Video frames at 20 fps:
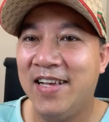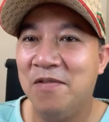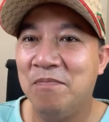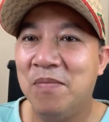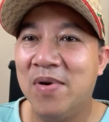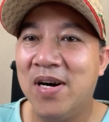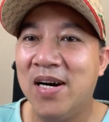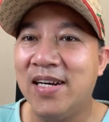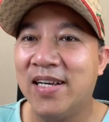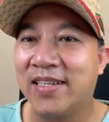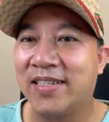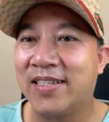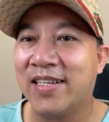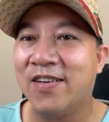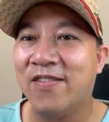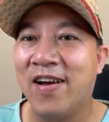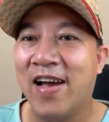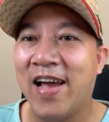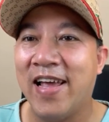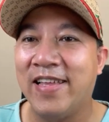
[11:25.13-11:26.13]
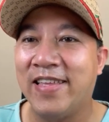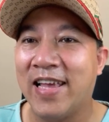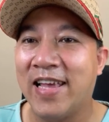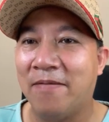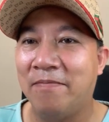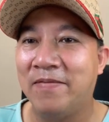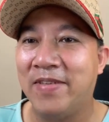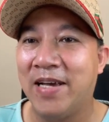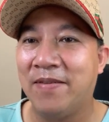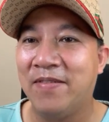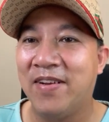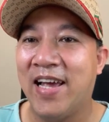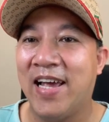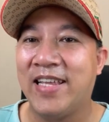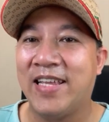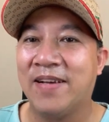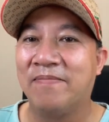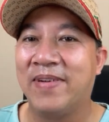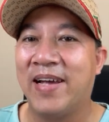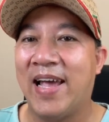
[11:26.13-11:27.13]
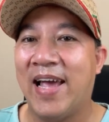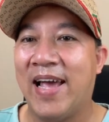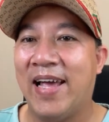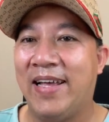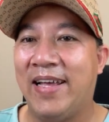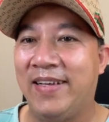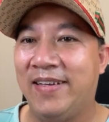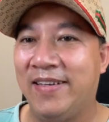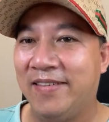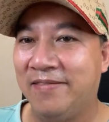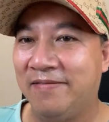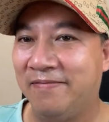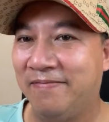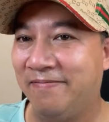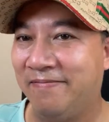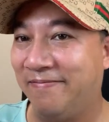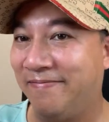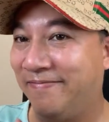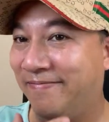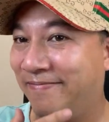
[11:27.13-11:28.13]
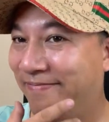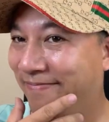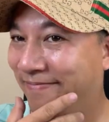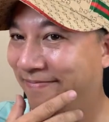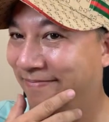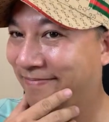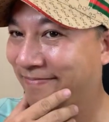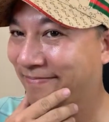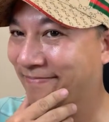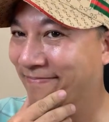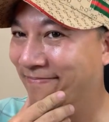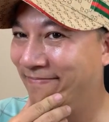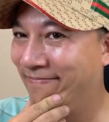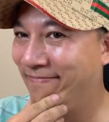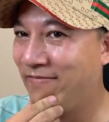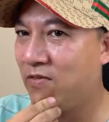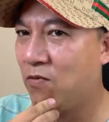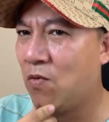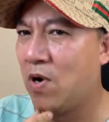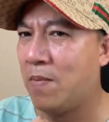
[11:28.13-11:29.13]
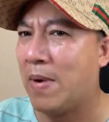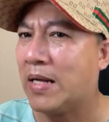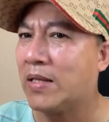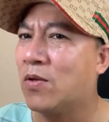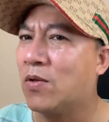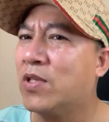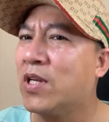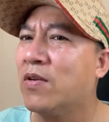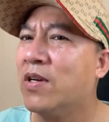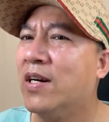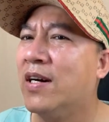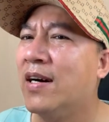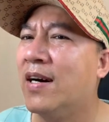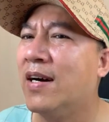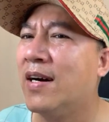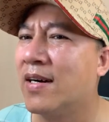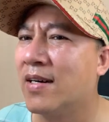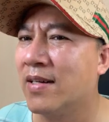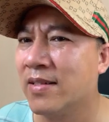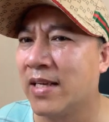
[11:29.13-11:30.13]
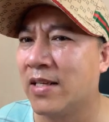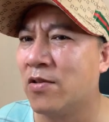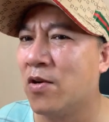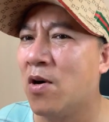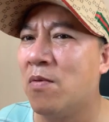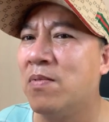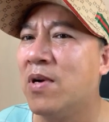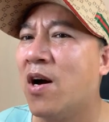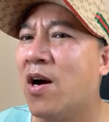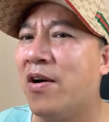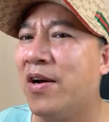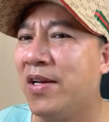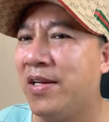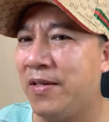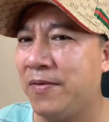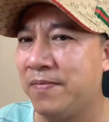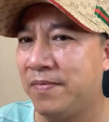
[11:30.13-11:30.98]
Mướn luật sư có 200, dám nói 220 qua mặt tôi sao được, tại tôi không nói,